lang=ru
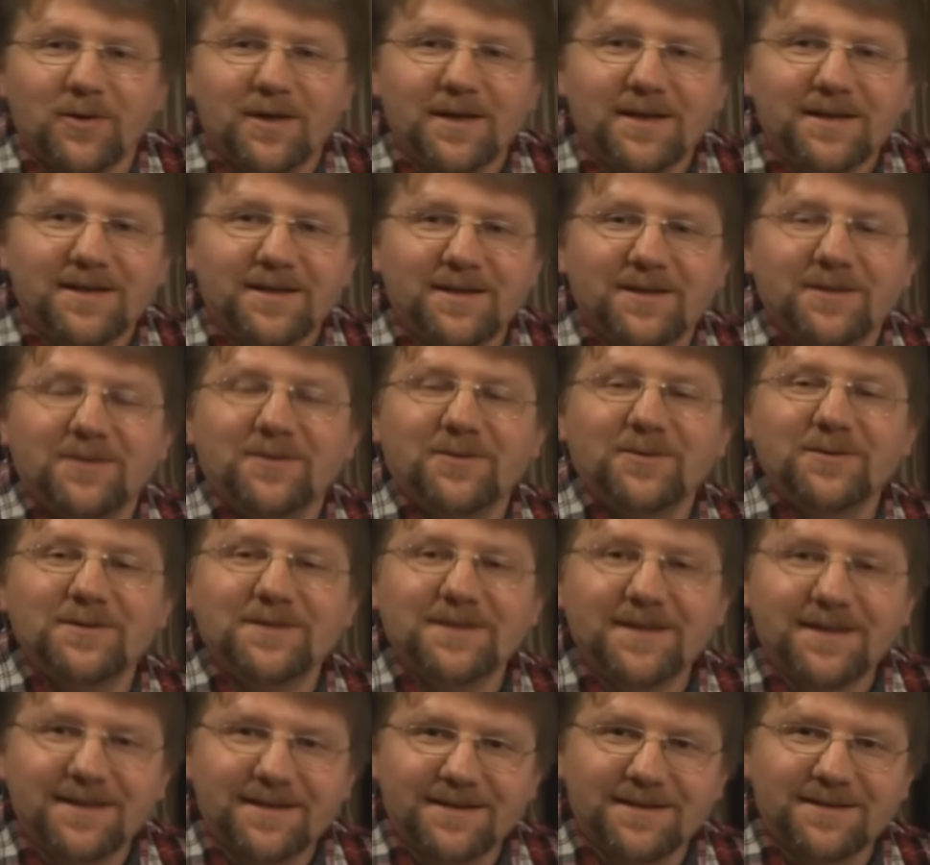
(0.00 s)
Окей, okay,
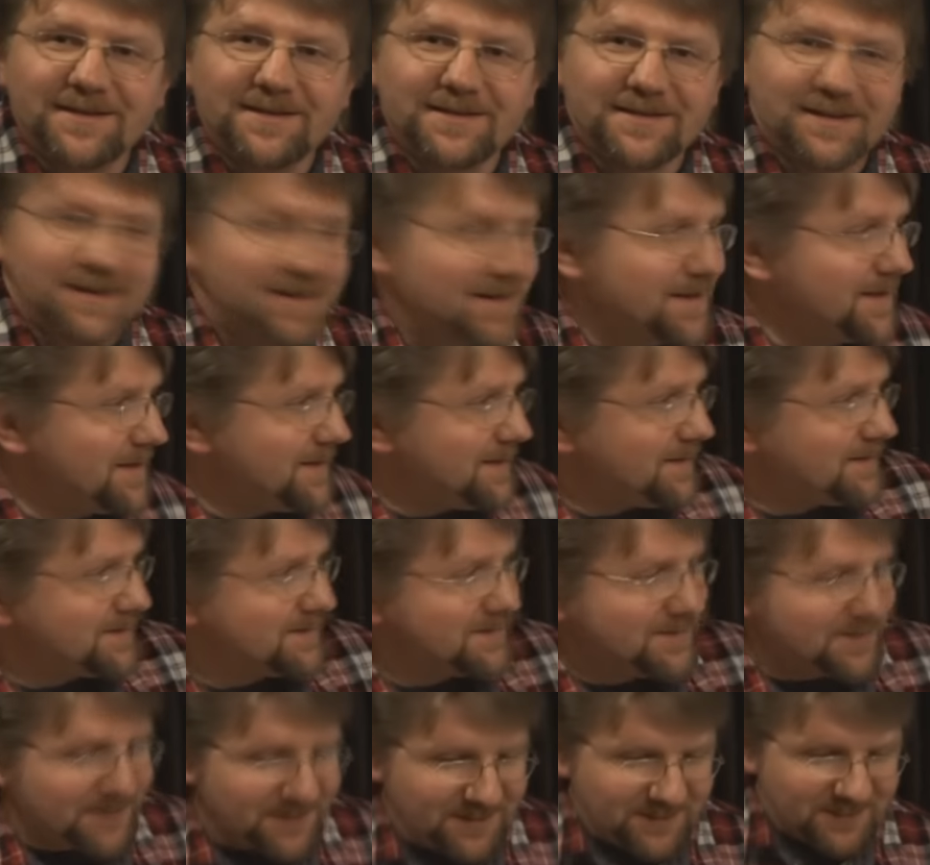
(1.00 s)
друзья, дорогие,
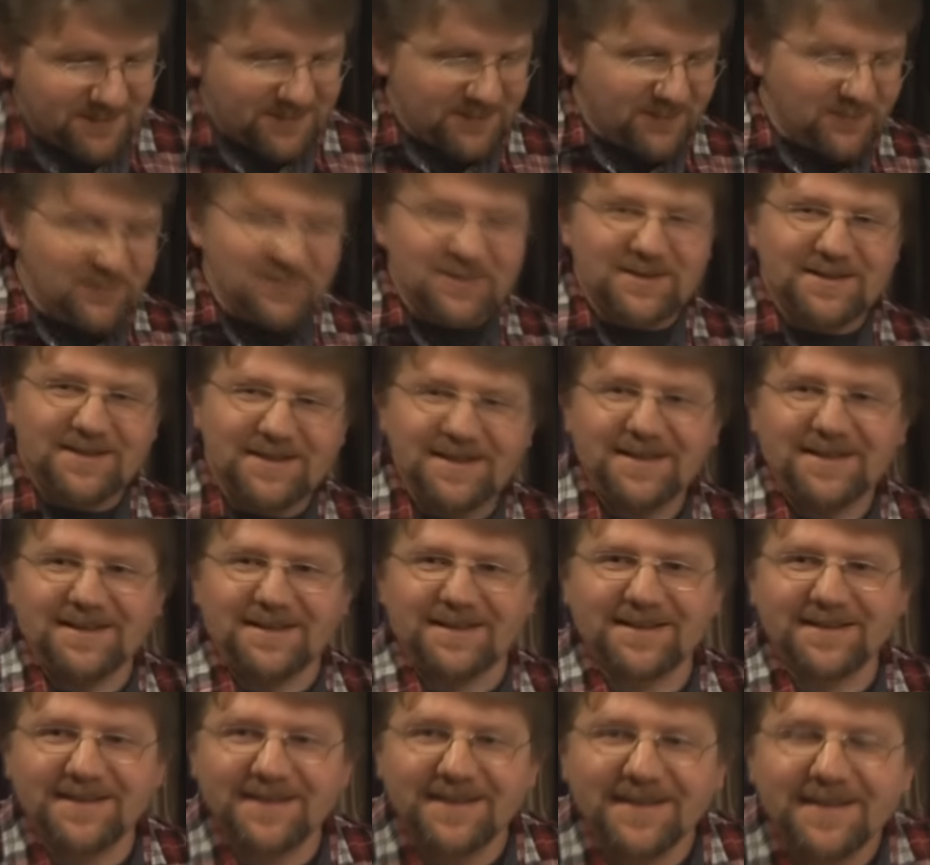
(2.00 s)

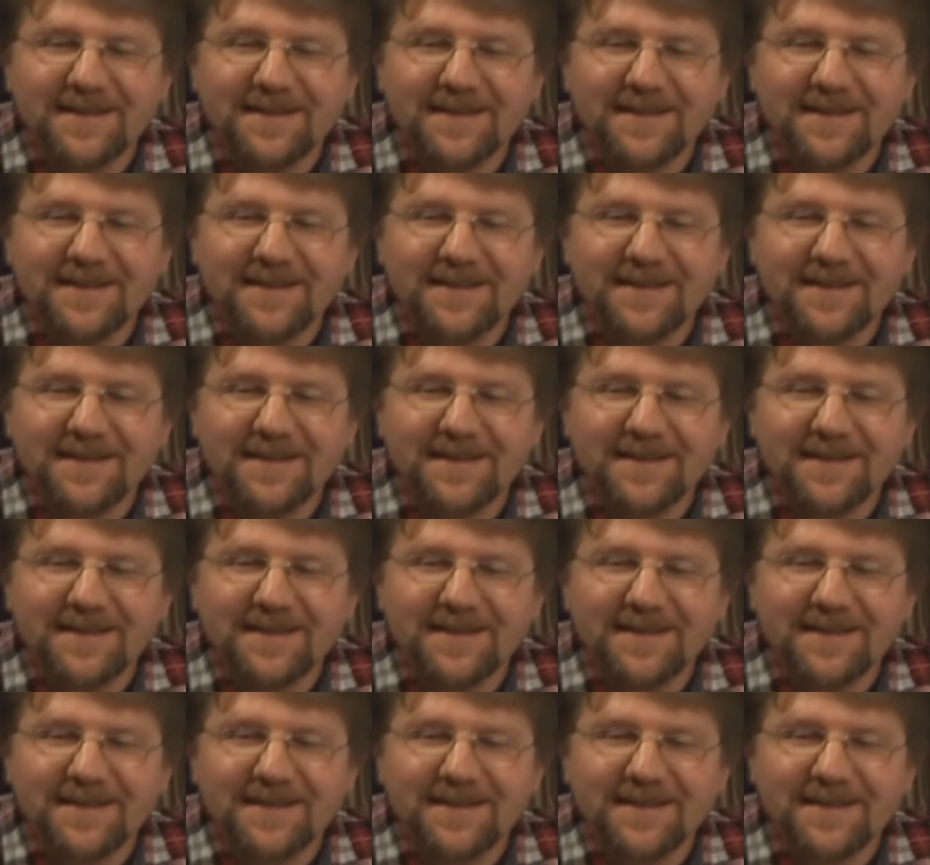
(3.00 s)
здравствуйте!